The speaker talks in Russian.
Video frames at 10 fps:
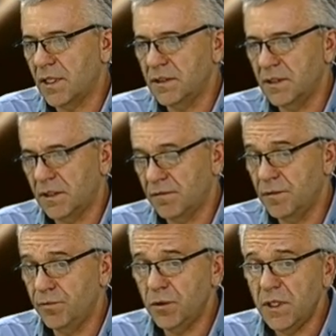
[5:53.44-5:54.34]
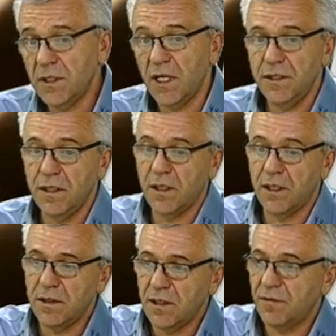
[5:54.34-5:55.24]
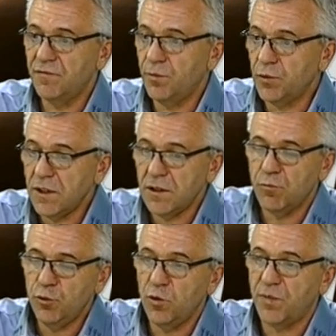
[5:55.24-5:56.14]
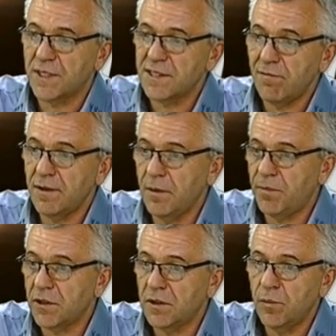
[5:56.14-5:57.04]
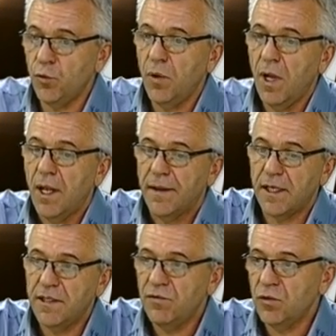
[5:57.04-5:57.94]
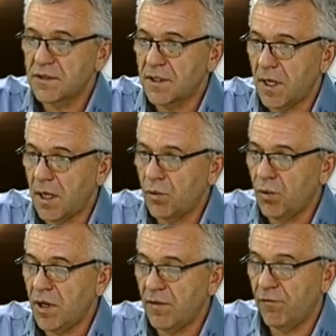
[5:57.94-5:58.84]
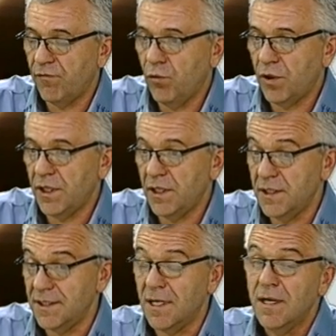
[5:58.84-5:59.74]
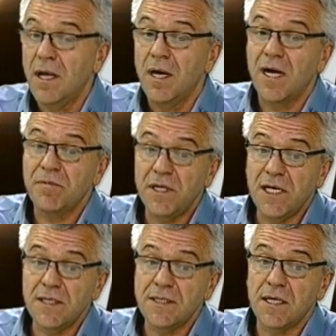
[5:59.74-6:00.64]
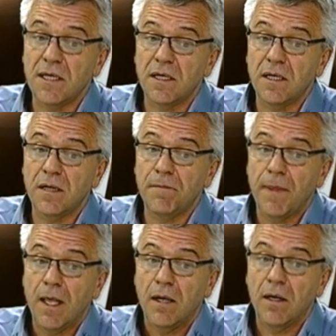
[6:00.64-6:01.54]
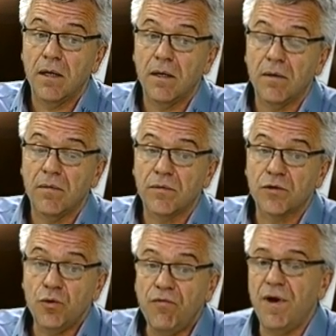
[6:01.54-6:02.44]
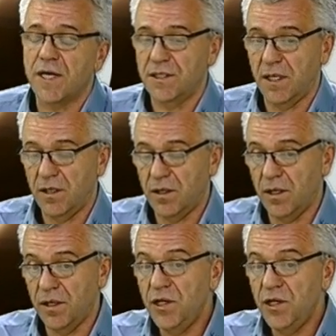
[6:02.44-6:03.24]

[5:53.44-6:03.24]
кандидатов в депутат, депутаты. Эти кандидаты в депутаты будут представлены по одному на 90 округах в городе Одессе. Как мне кажется, э, э что важно, э, не